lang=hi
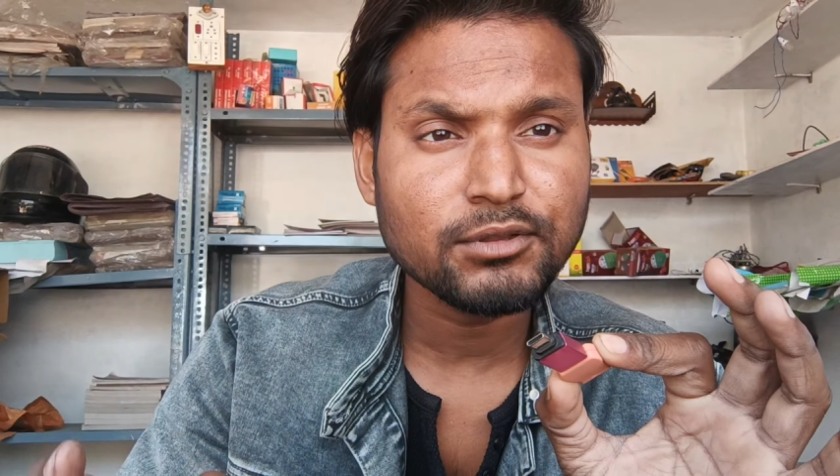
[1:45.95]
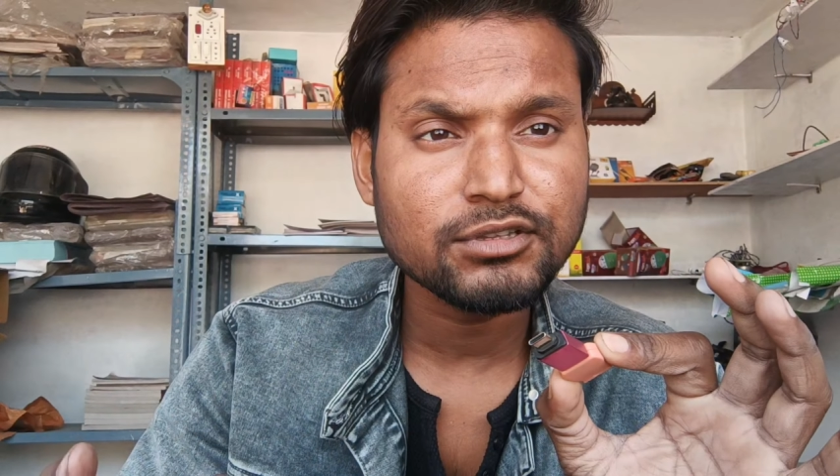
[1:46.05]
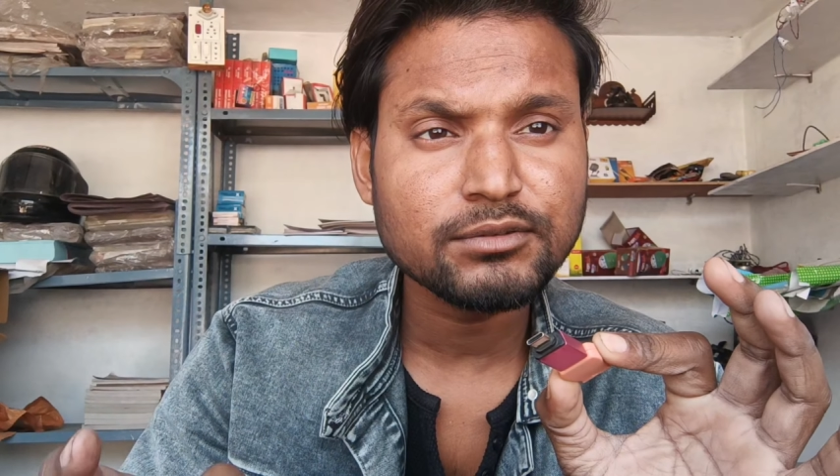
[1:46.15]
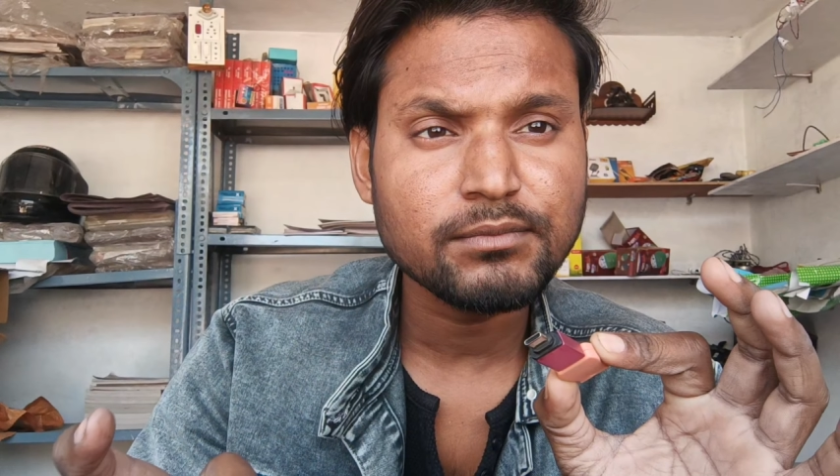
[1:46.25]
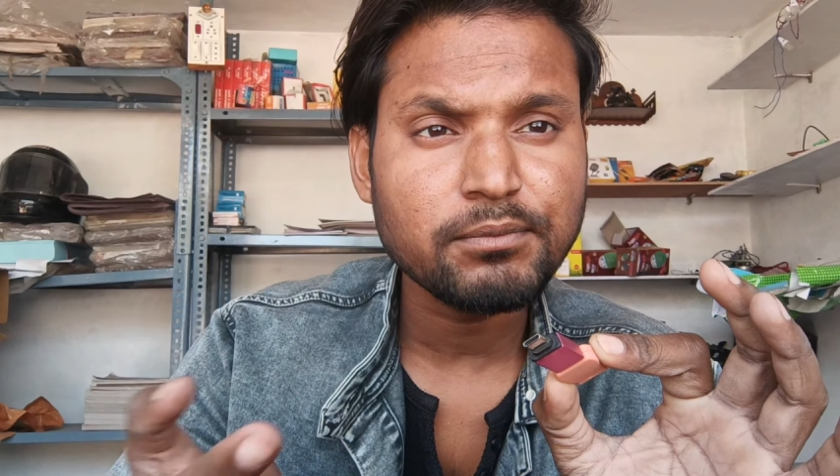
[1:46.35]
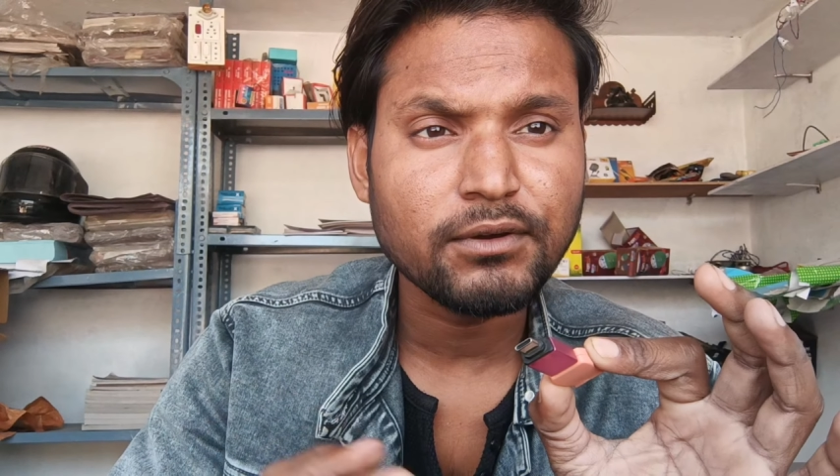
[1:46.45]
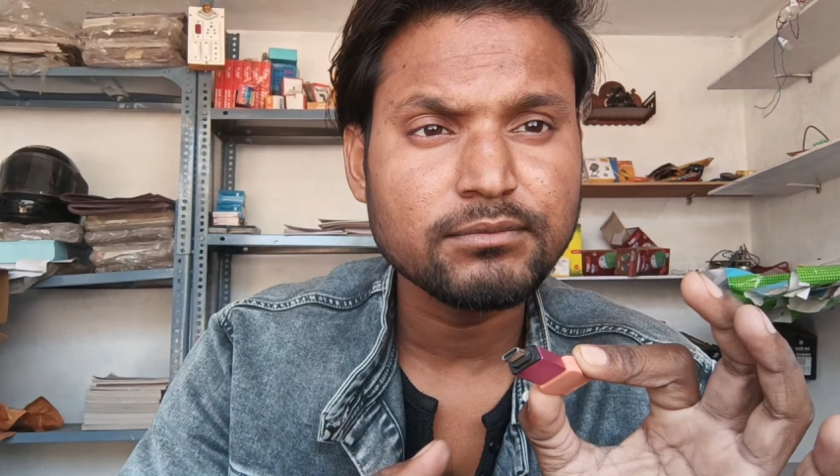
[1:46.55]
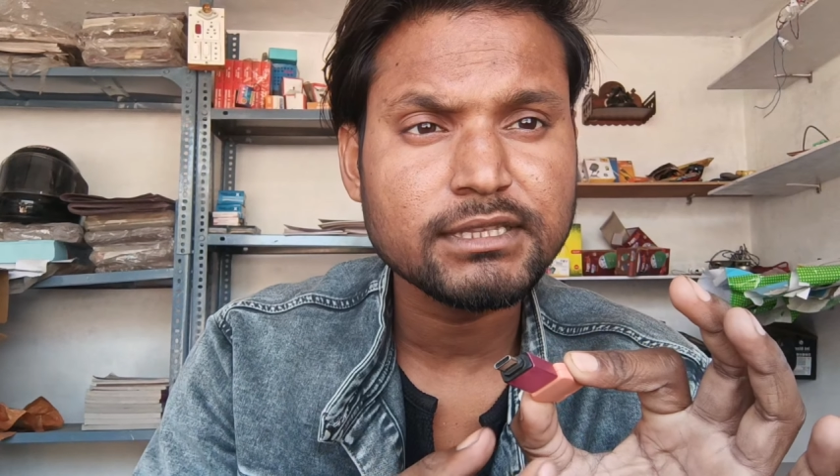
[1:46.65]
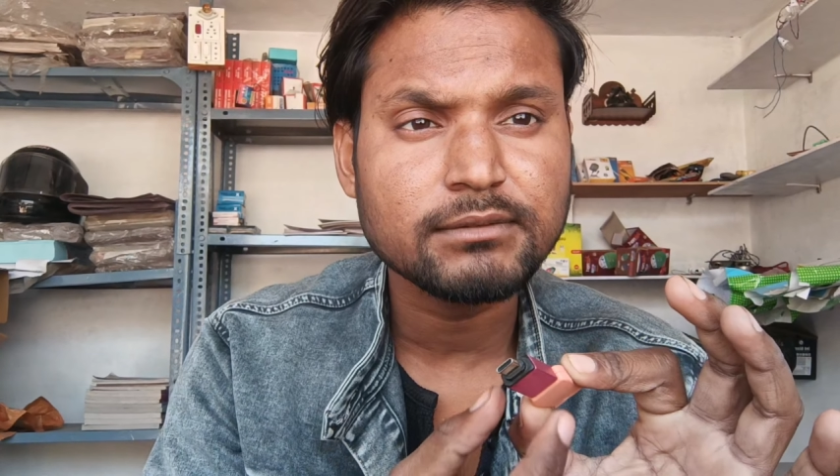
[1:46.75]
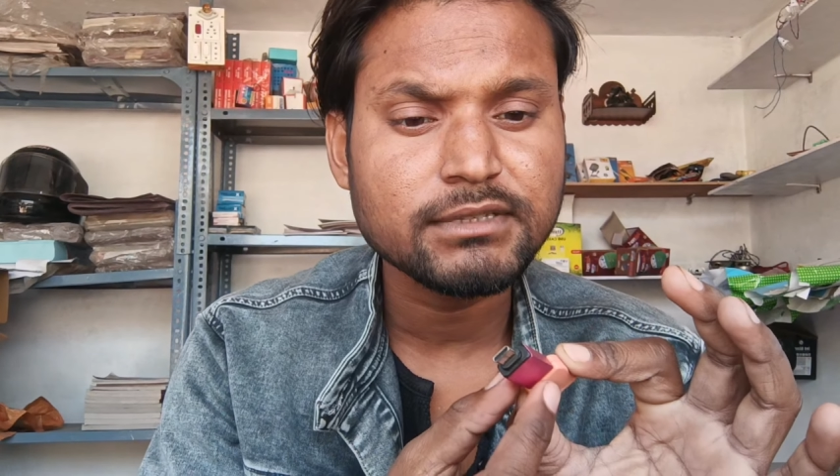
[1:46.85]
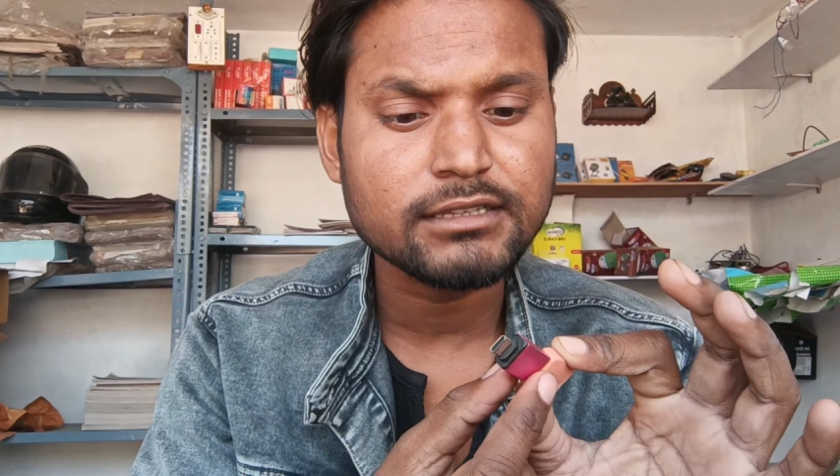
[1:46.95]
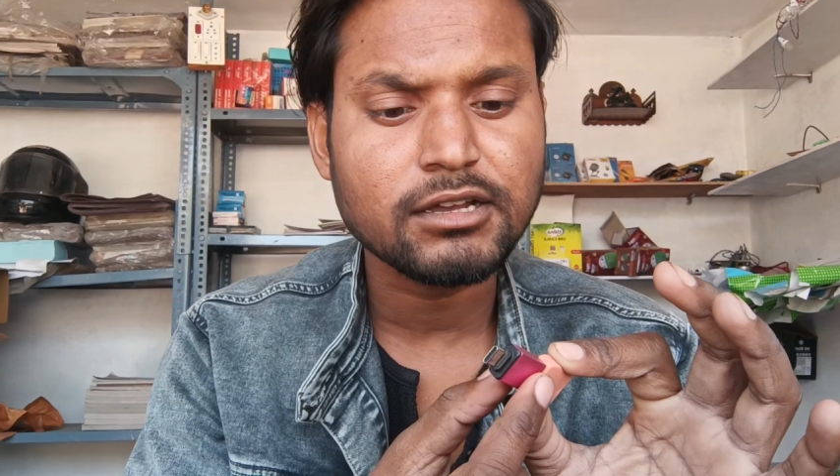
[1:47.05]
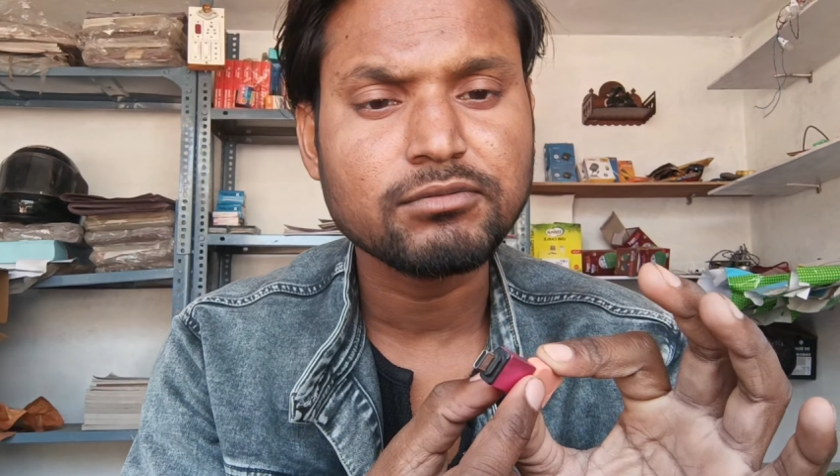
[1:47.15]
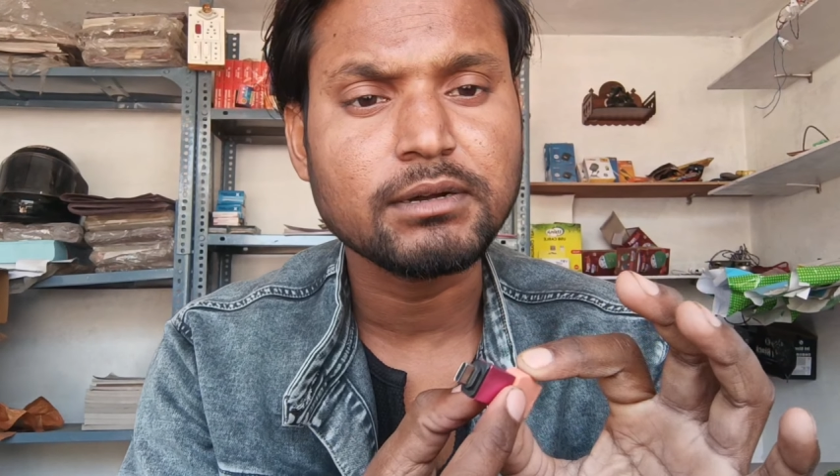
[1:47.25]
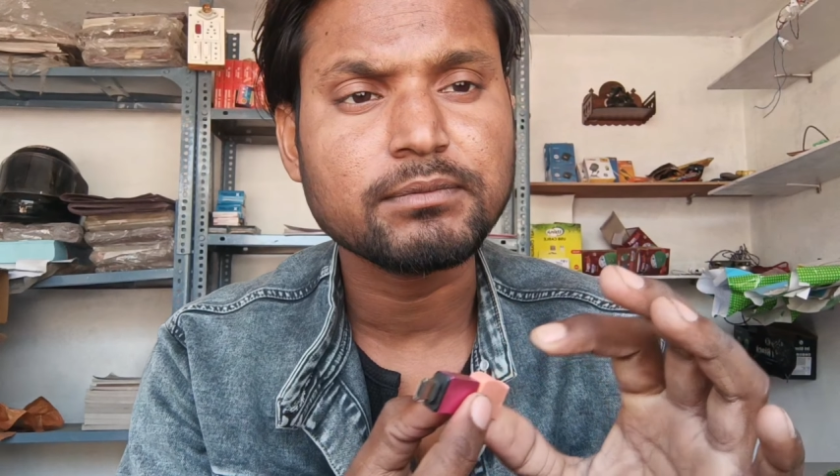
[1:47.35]
प्रोसेस मैं फ़ोन में
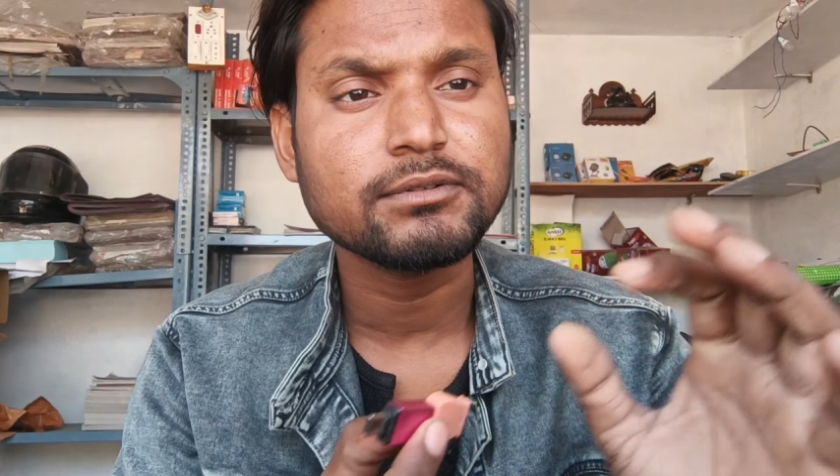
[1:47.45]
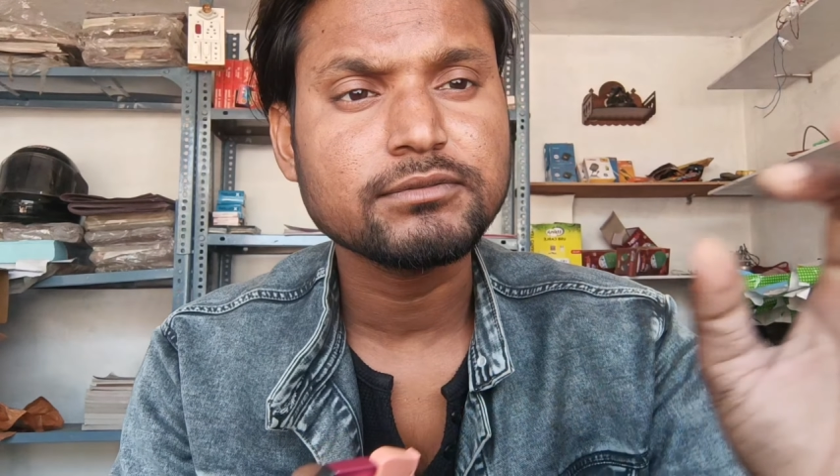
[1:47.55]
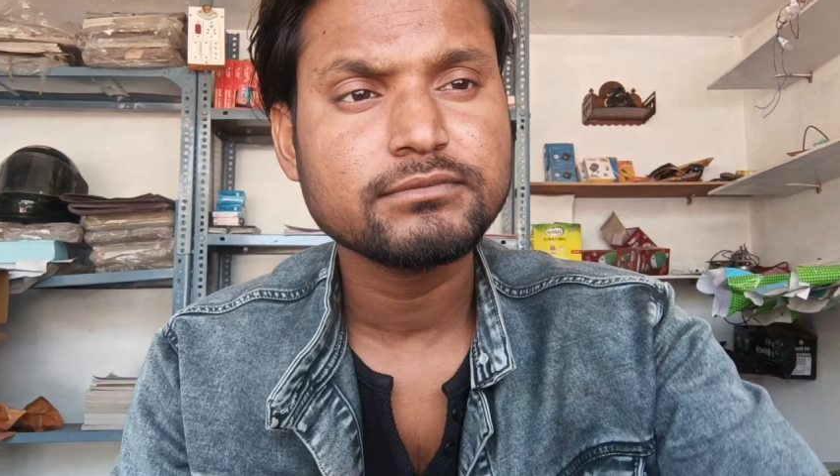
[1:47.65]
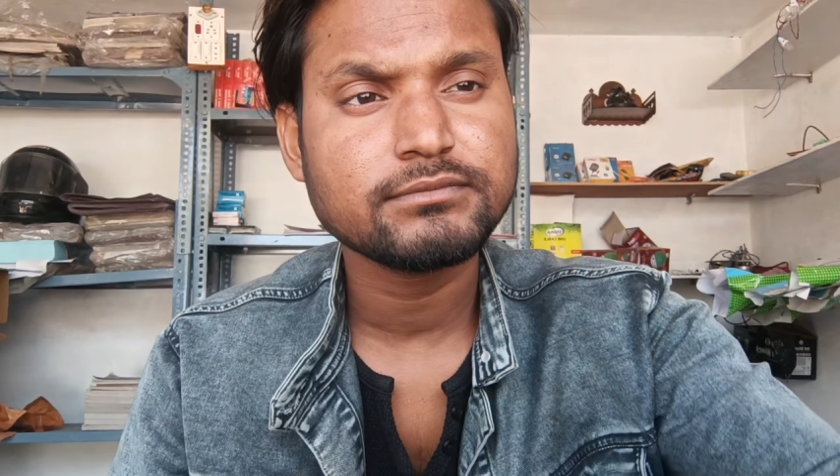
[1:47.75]
समझाता हूँ आपको